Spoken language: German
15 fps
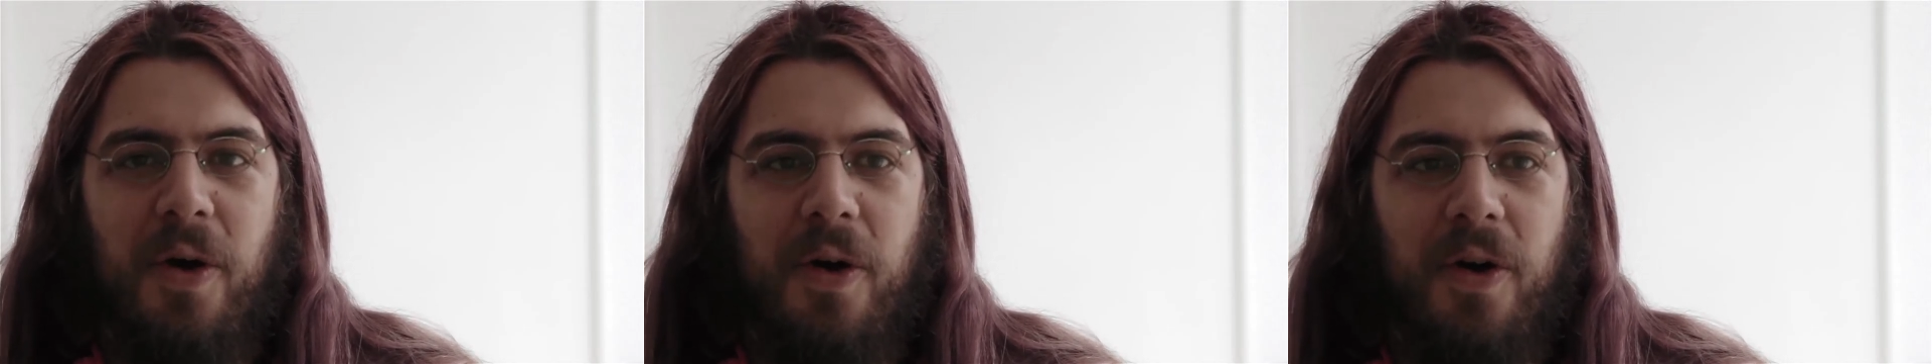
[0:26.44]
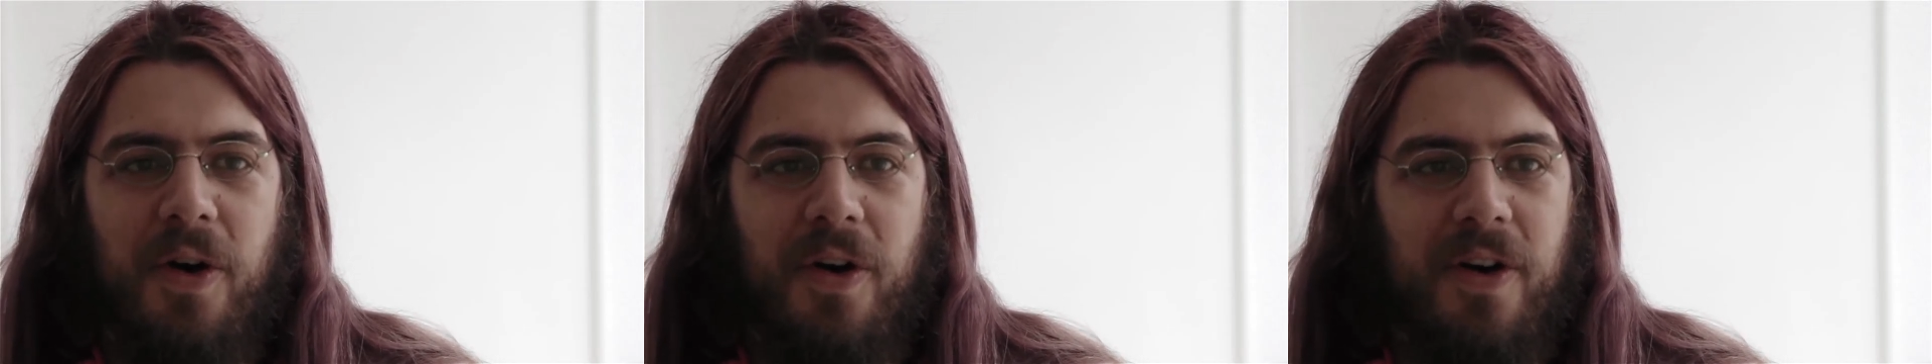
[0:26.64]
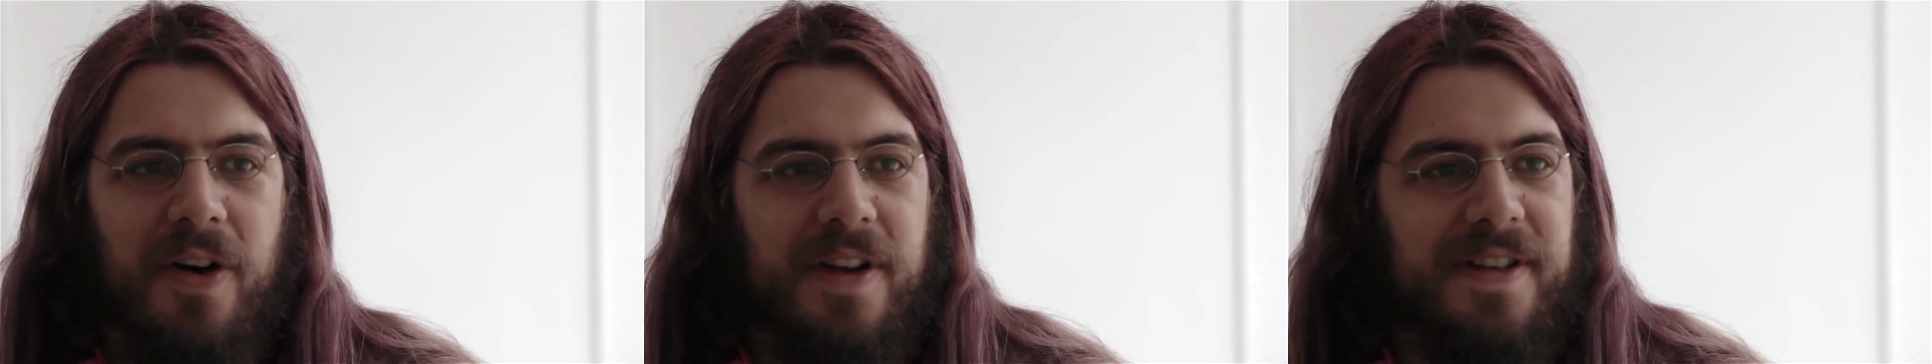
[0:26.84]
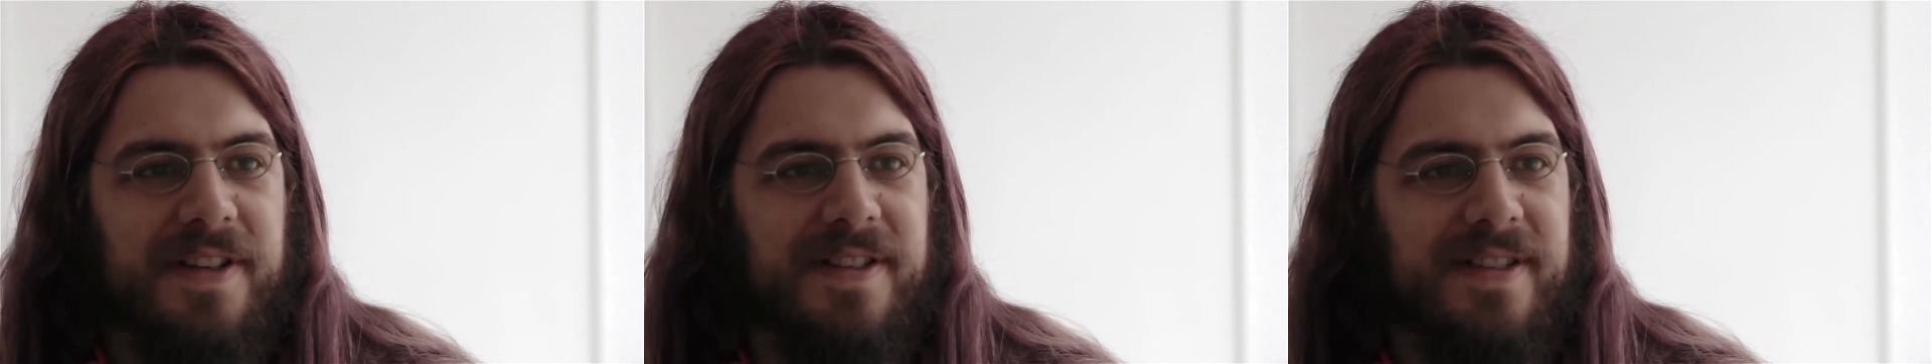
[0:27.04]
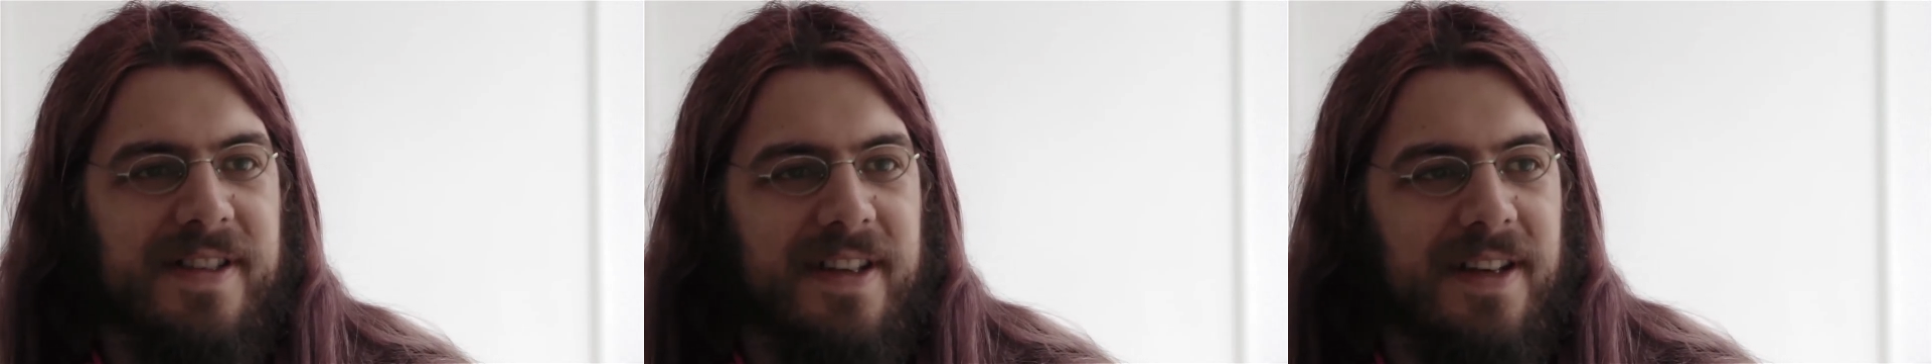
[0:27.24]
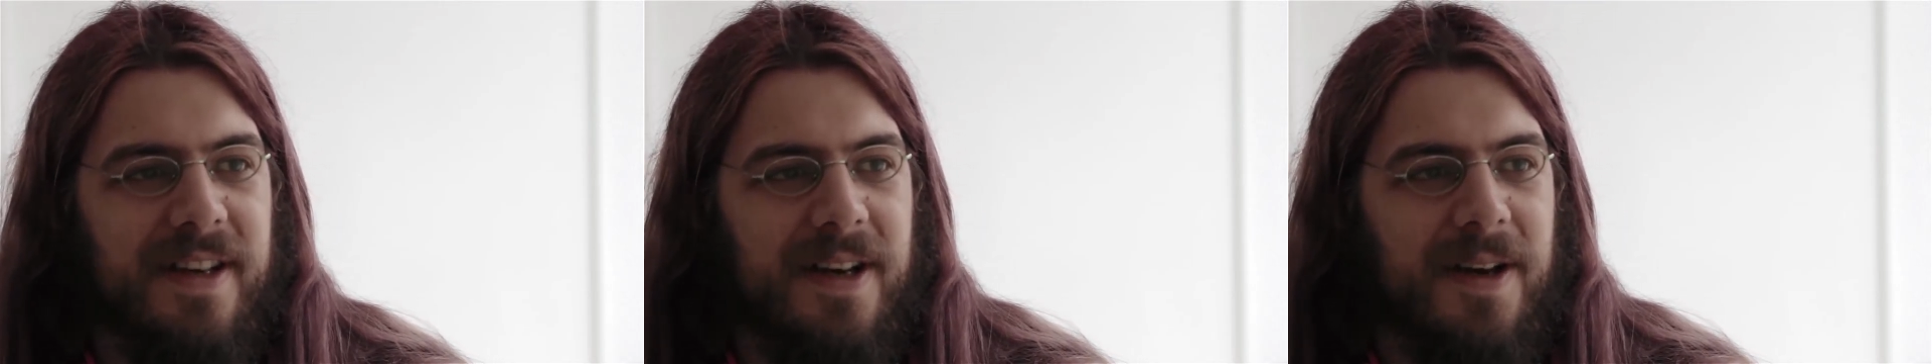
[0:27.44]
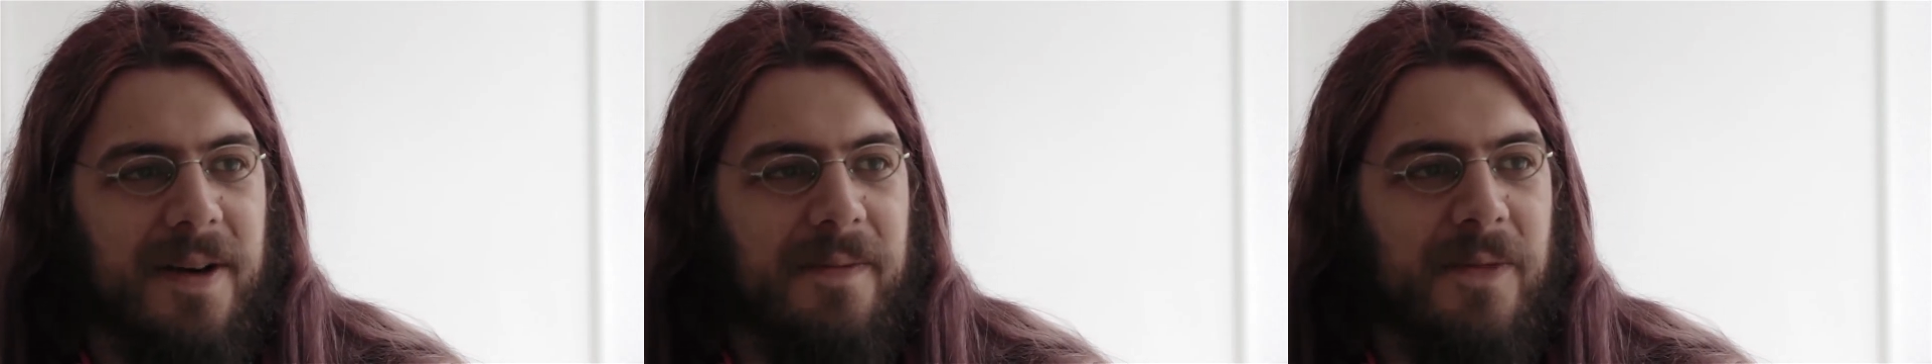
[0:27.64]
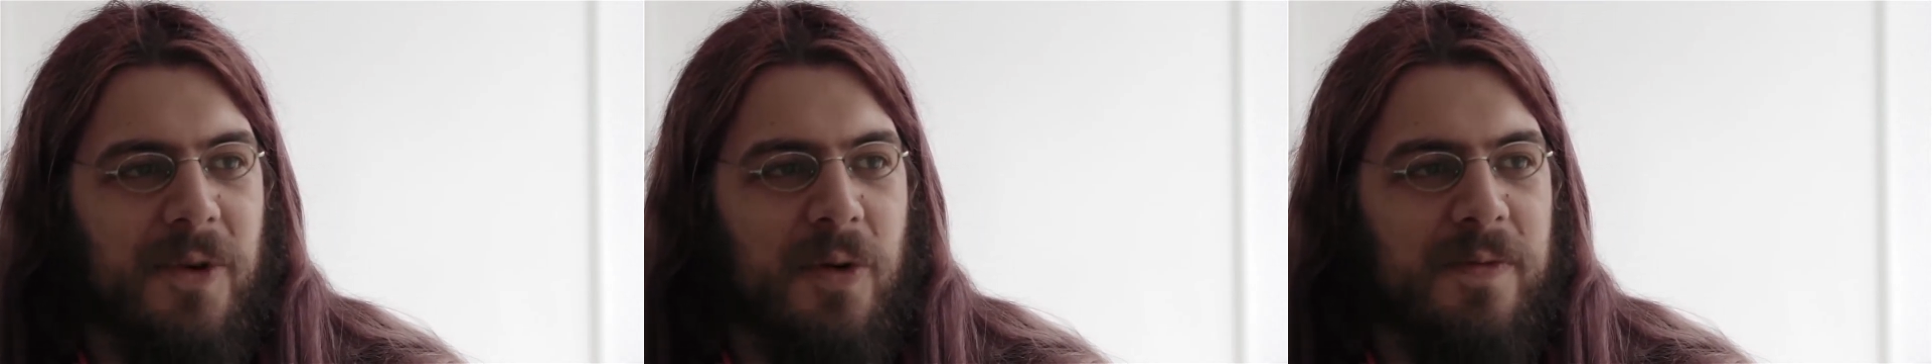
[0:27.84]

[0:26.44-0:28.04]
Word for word: Und ähm,